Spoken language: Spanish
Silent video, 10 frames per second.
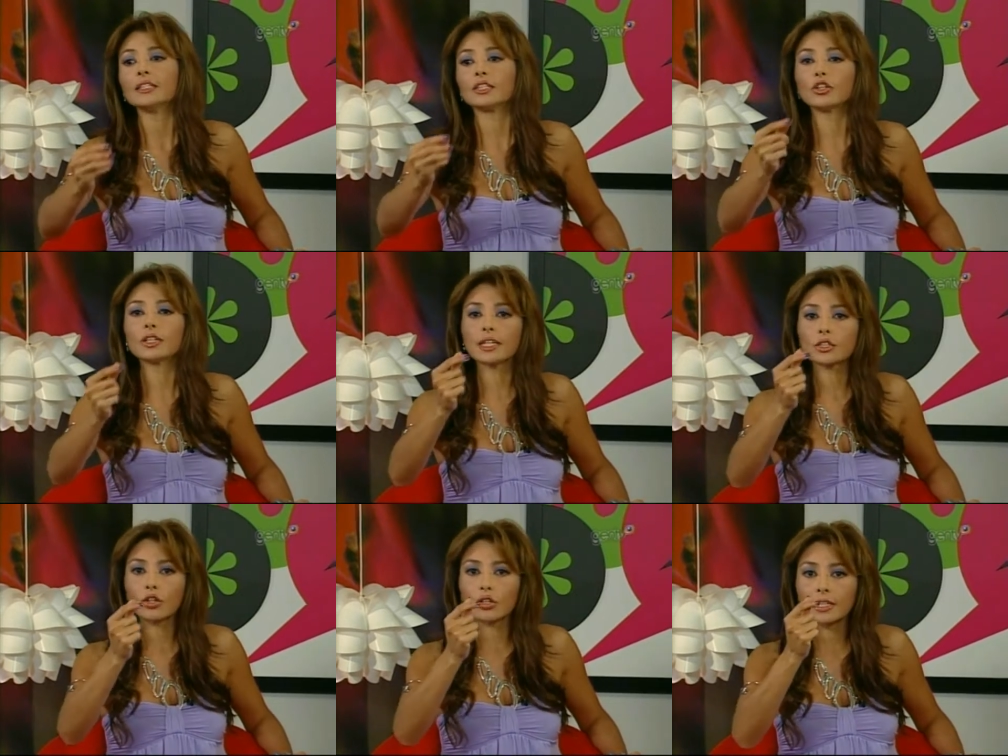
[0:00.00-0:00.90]
Señor
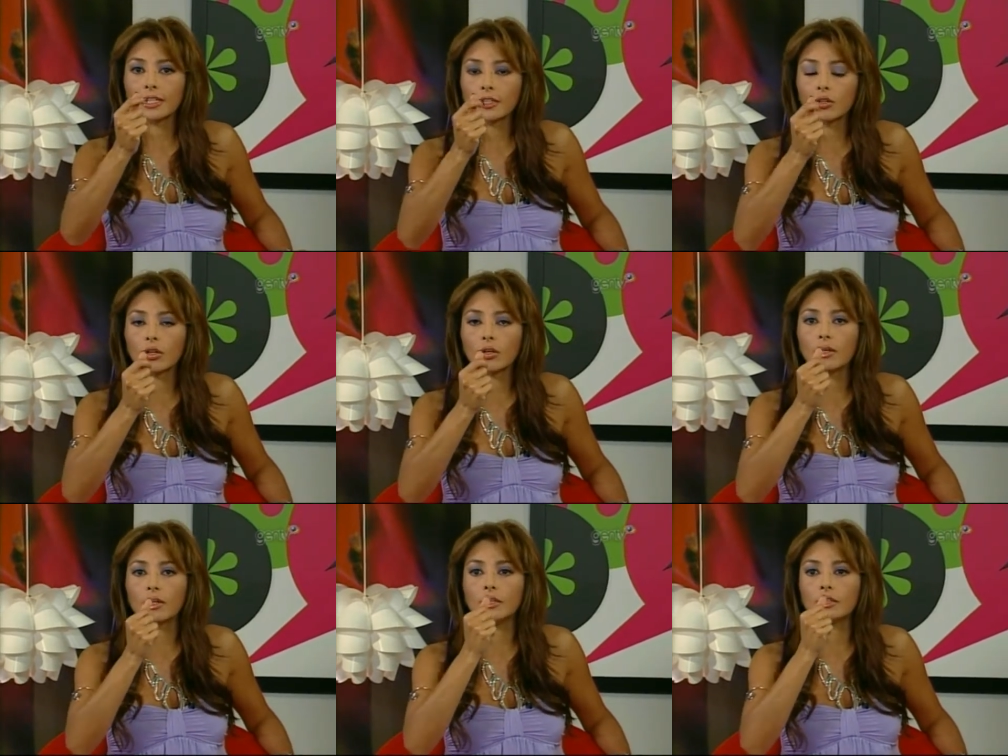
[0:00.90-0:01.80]
director,
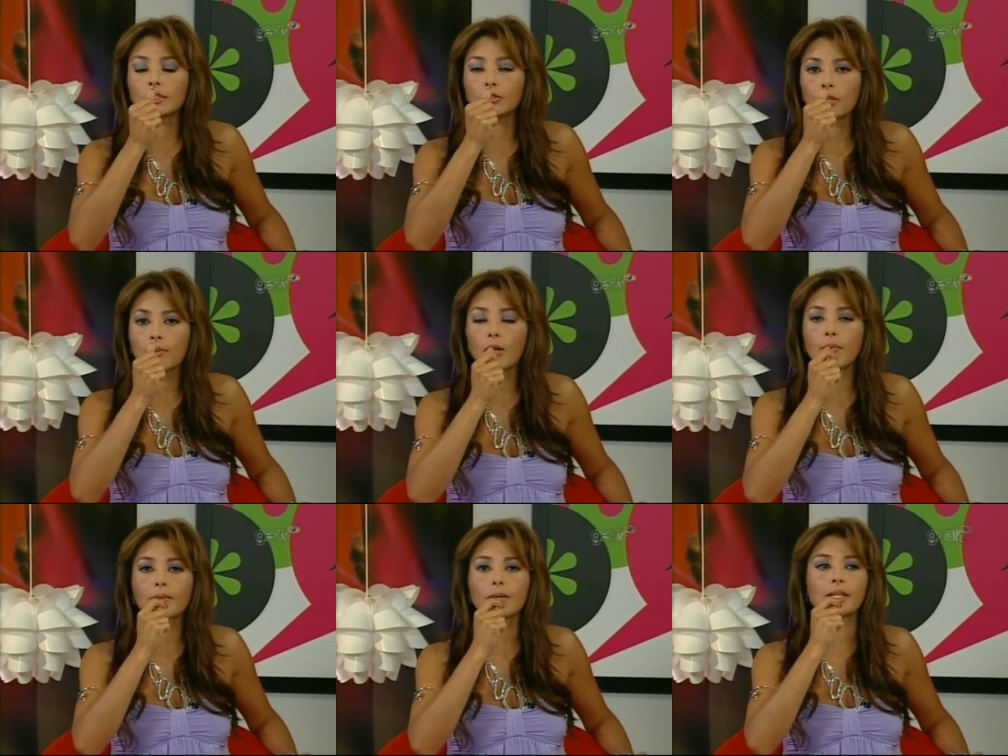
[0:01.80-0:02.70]
quiero, eh, si usted me
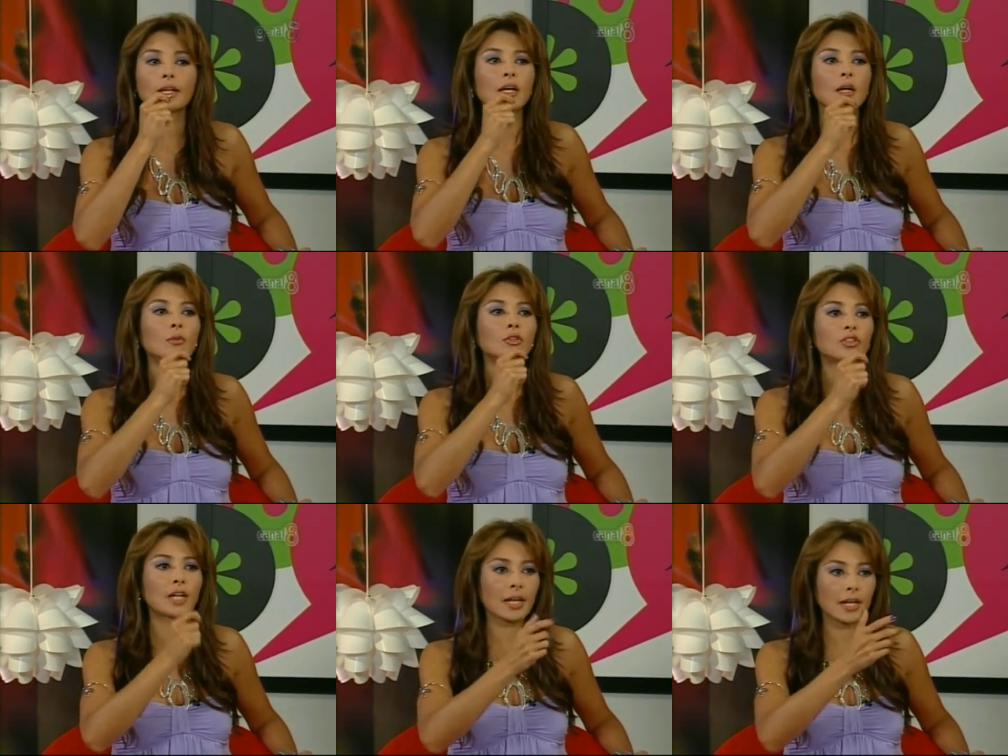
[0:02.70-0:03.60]
lo permite,
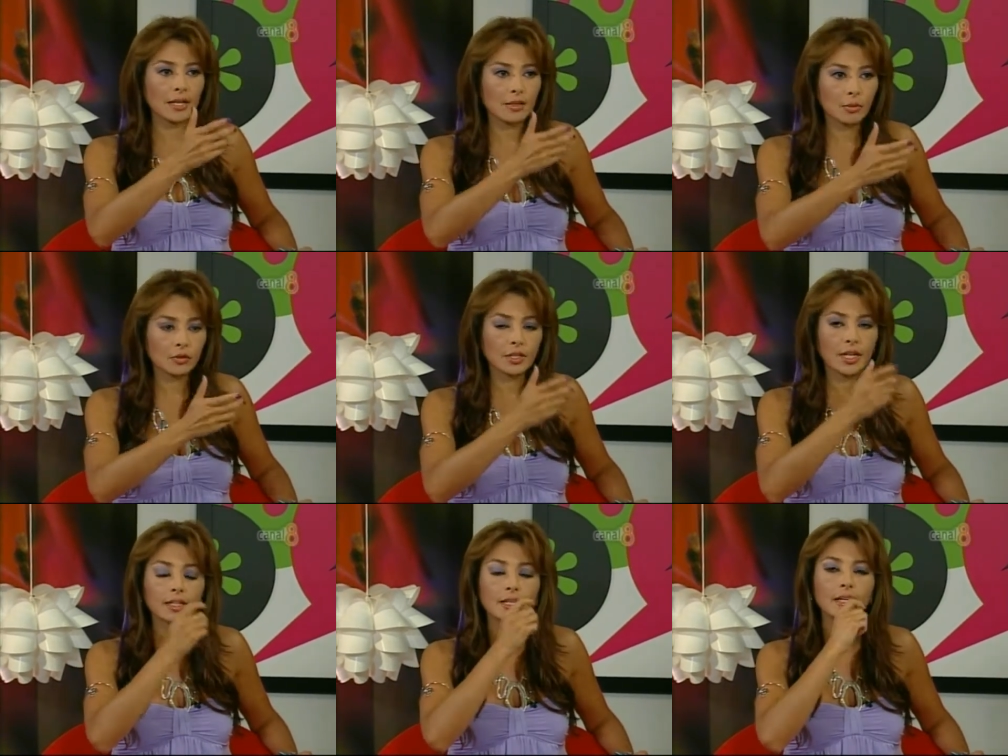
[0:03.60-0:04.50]
mostrarle y
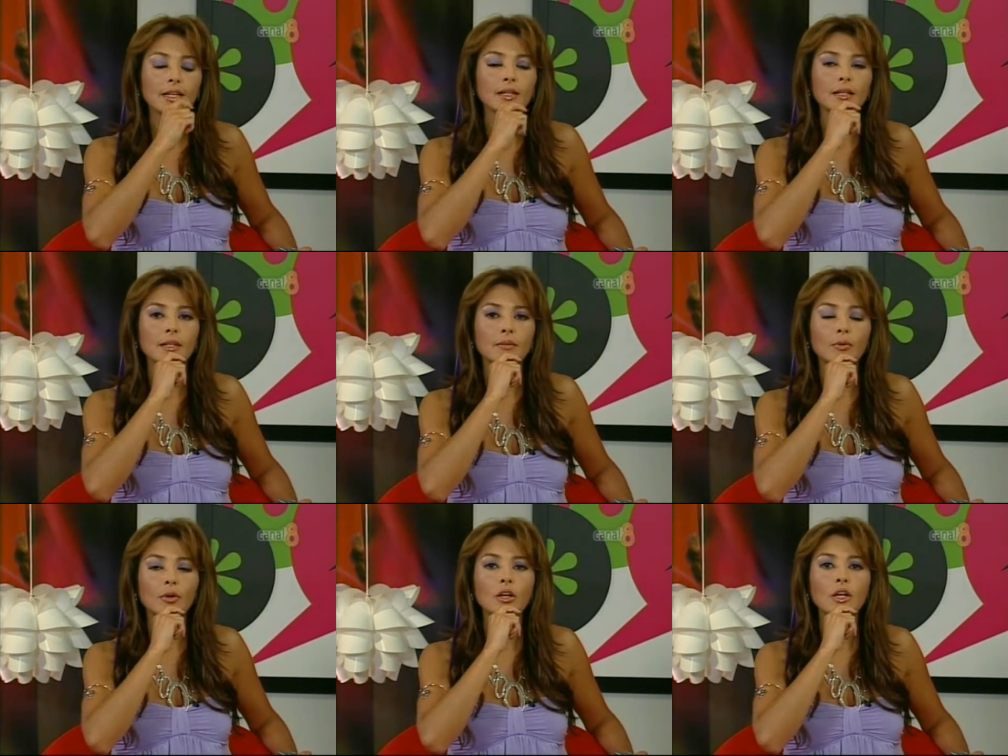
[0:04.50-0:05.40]
mostrarte, eh,
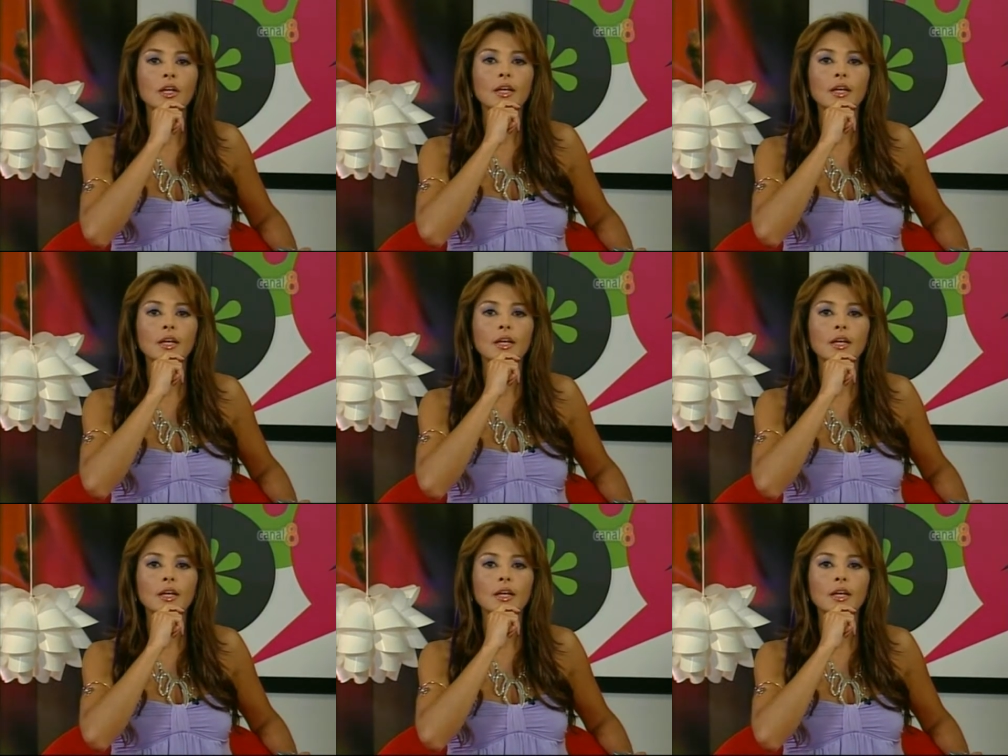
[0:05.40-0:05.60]
Paul,